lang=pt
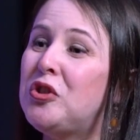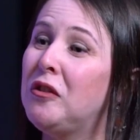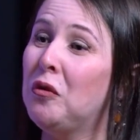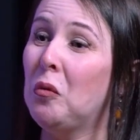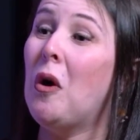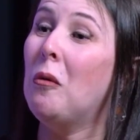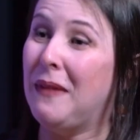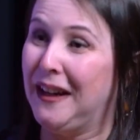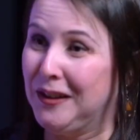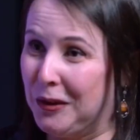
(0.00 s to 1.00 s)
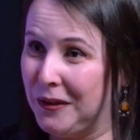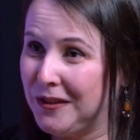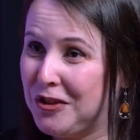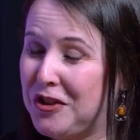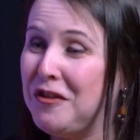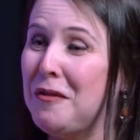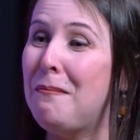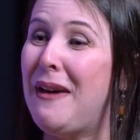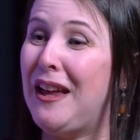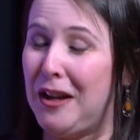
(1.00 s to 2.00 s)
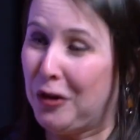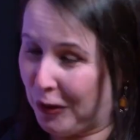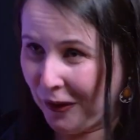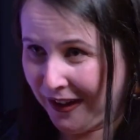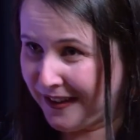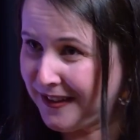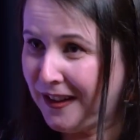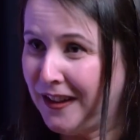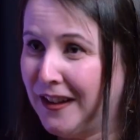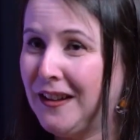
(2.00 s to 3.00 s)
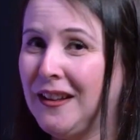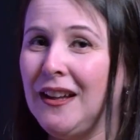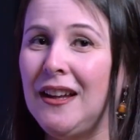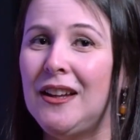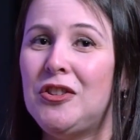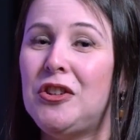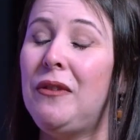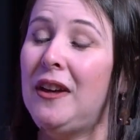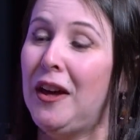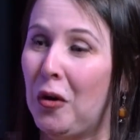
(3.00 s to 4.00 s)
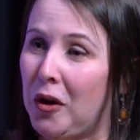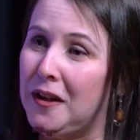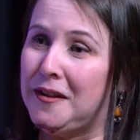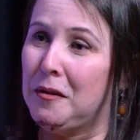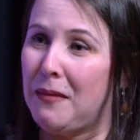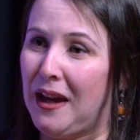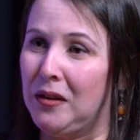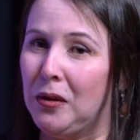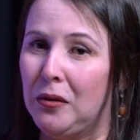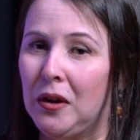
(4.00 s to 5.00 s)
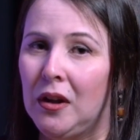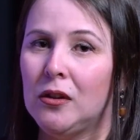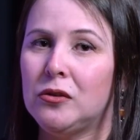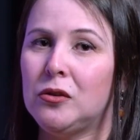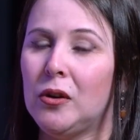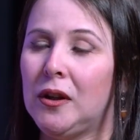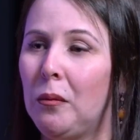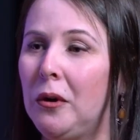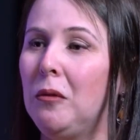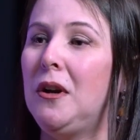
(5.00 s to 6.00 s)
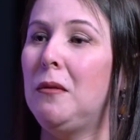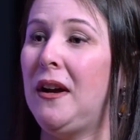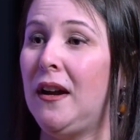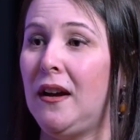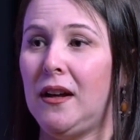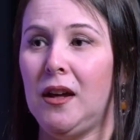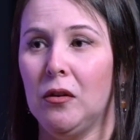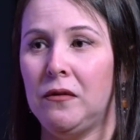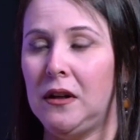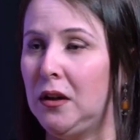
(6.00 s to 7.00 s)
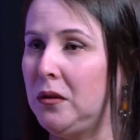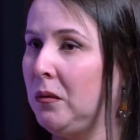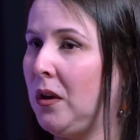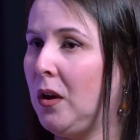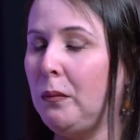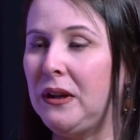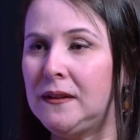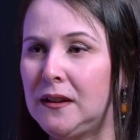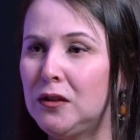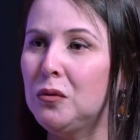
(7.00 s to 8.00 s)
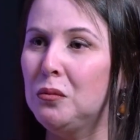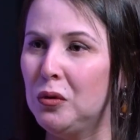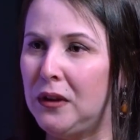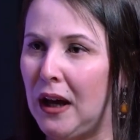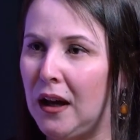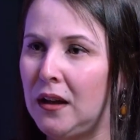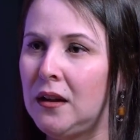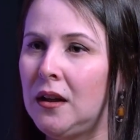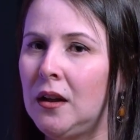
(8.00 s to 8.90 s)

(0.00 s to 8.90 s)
eu tive um aumento, tive meritocracia, uhum. tive reconhecimento, só que o problema era eu. Eu falei, eu, não, eu preciso mudar